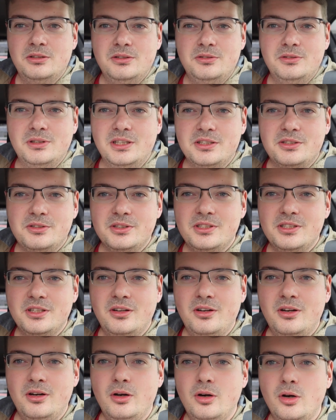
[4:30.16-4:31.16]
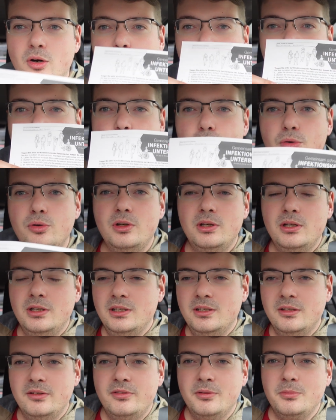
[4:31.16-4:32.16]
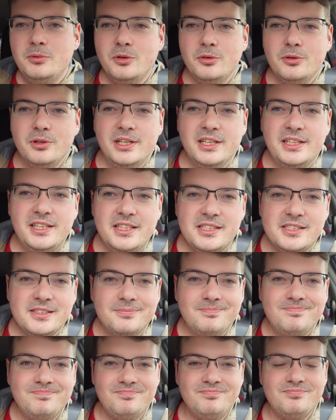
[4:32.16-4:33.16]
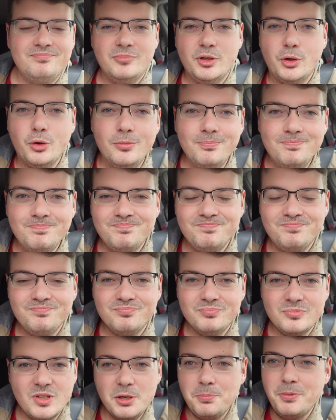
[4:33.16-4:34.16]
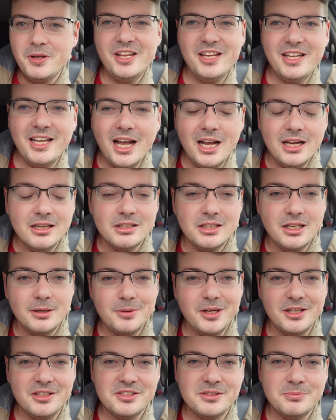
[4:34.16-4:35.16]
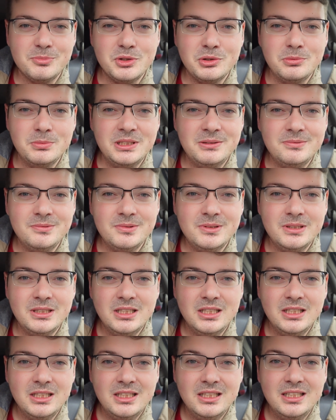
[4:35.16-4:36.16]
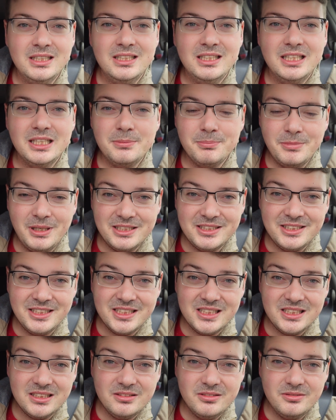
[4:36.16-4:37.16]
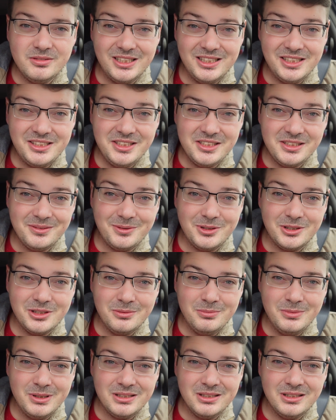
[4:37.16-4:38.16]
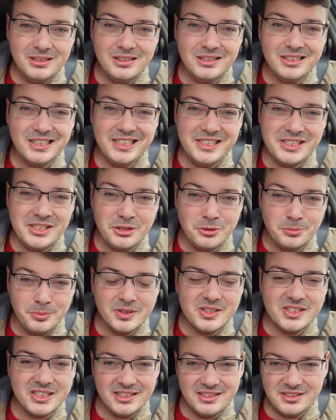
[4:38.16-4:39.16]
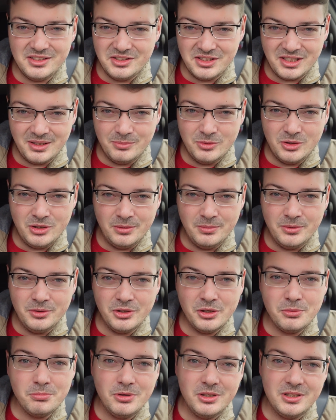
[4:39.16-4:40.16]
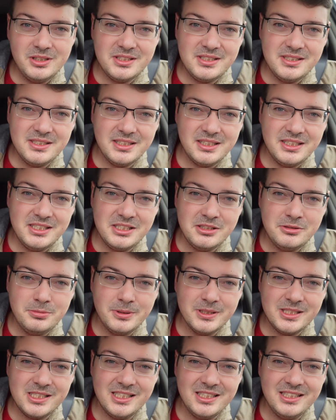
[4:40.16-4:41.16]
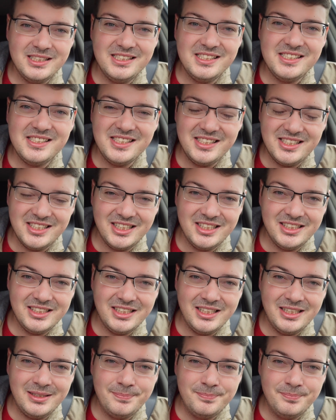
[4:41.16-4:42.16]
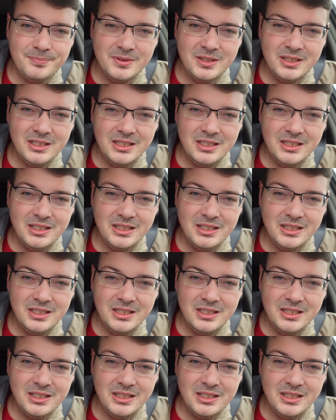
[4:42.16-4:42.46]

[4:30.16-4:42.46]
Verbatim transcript: Nur ganz kurz. Vom Corona-Test. Warum? Ich bin nicht krank, ich habe keine Symptome. Ich mache das, weil ich diese Woche mit Risikopatienten zusammenkomme. Und ich möchte, dass diese Risikopatienten die Sicherheit haben,